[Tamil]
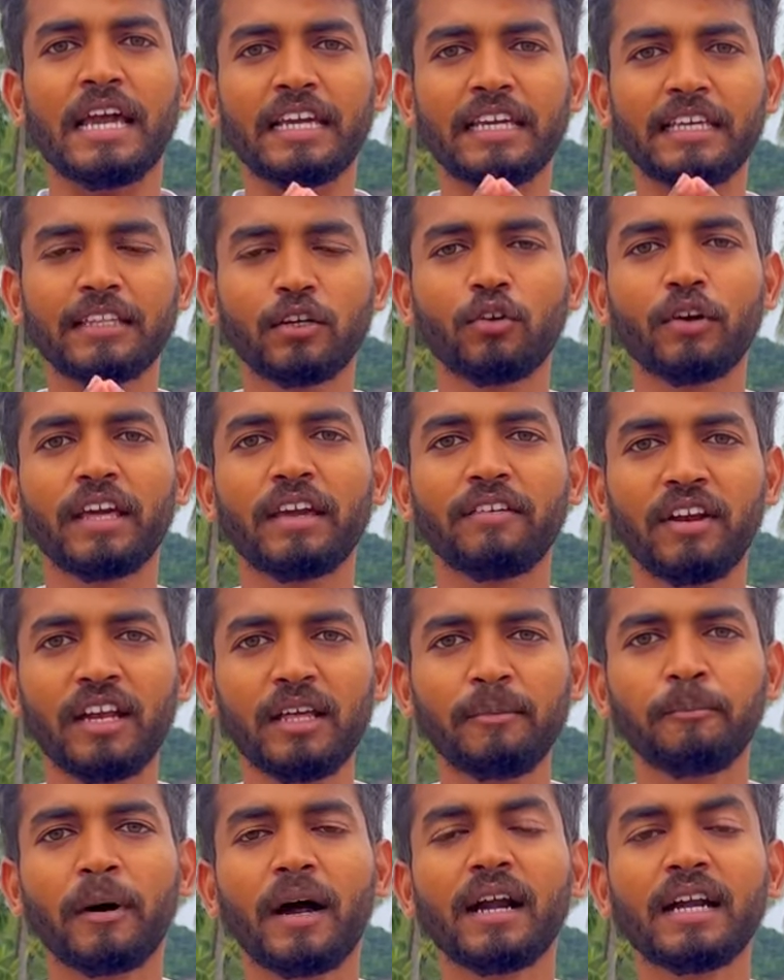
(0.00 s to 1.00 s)
இதனுடைய
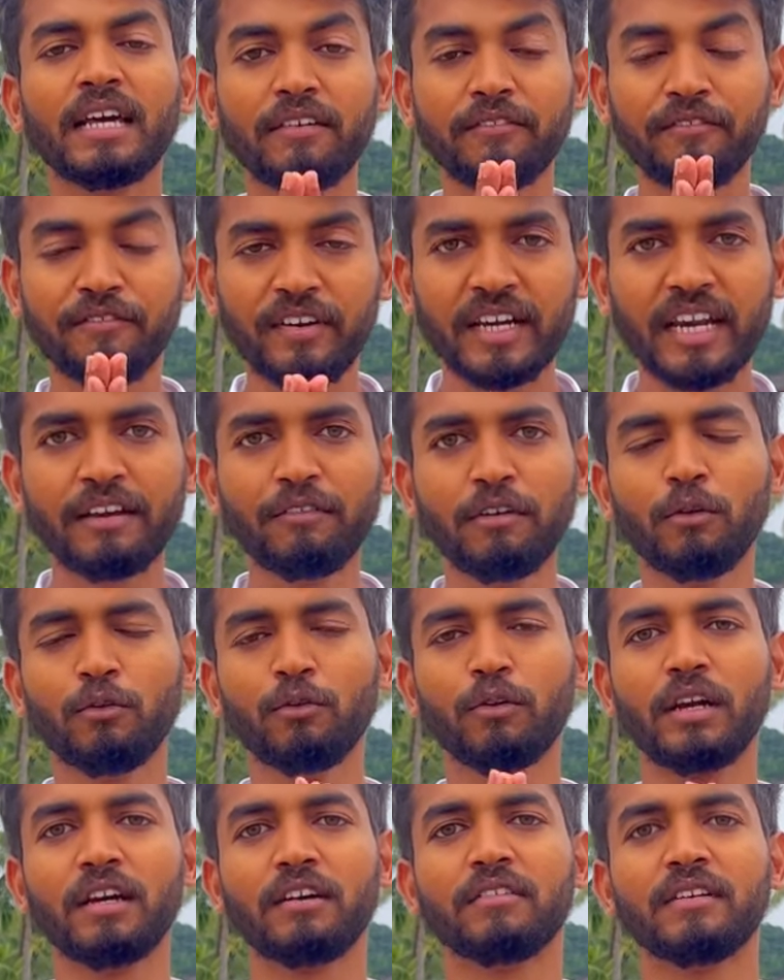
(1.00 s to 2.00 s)
வெளிப்பாடு விரைவில்
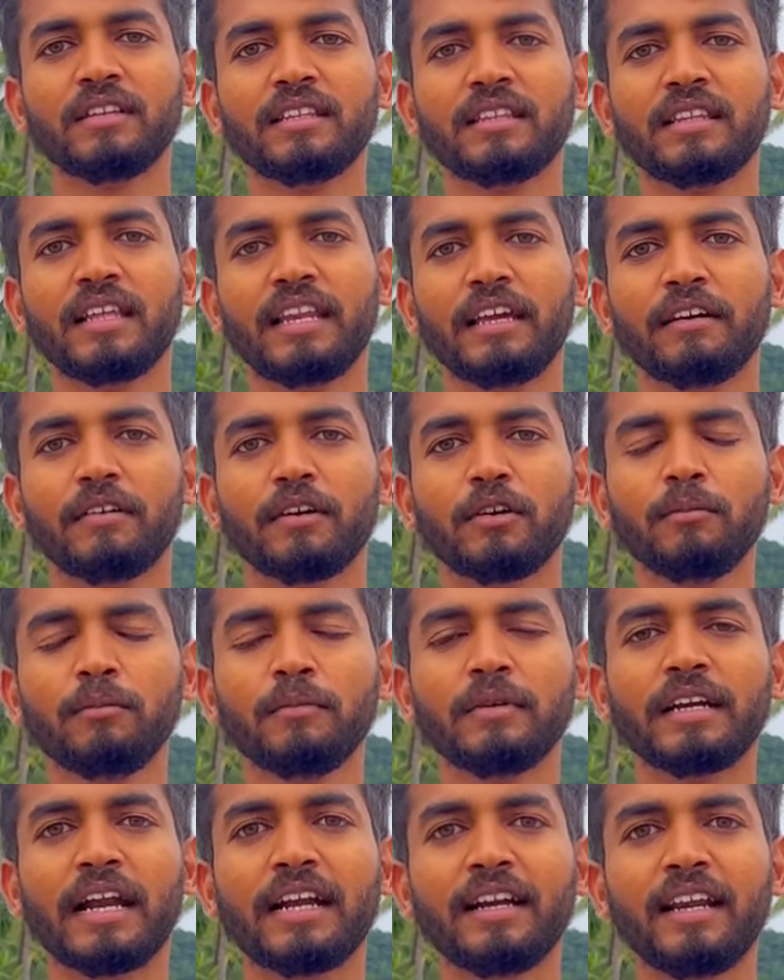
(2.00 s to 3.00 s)
உங்களுக்கு வந்து தெரிய வரும்
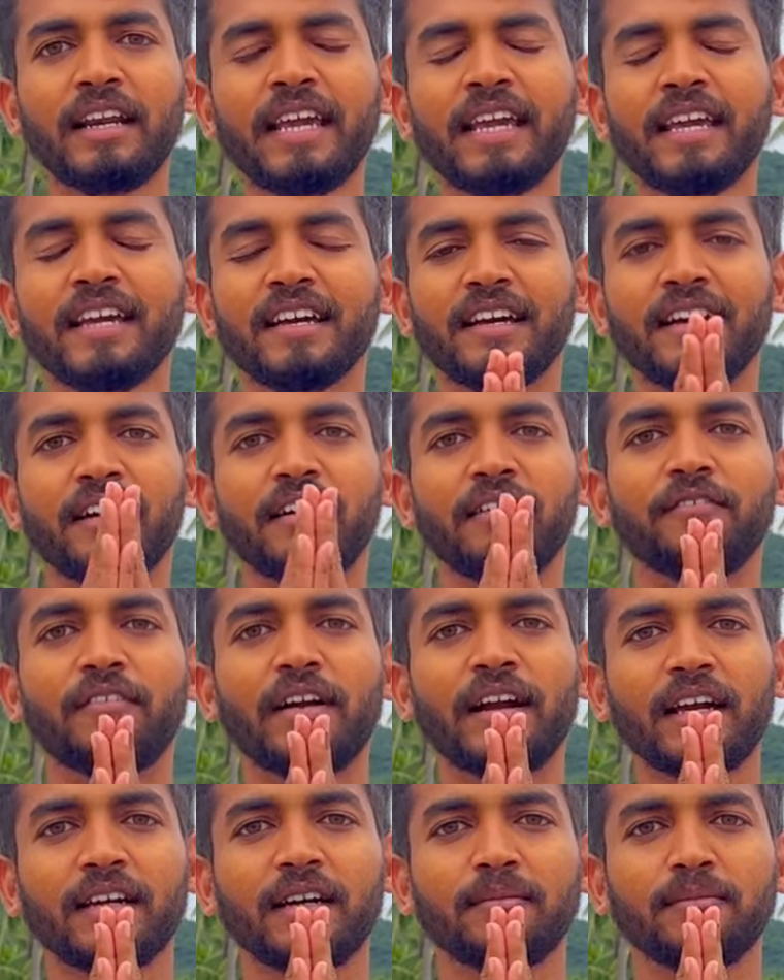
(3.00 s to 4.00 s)
நன்றி
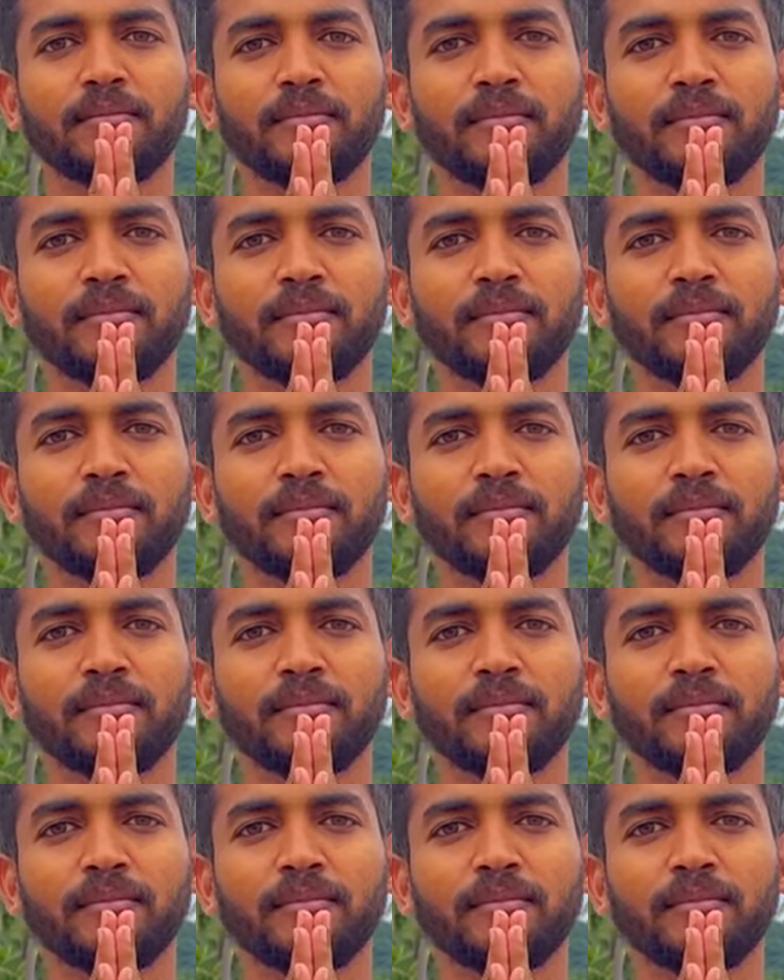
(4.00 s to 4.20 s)
வணக்கம்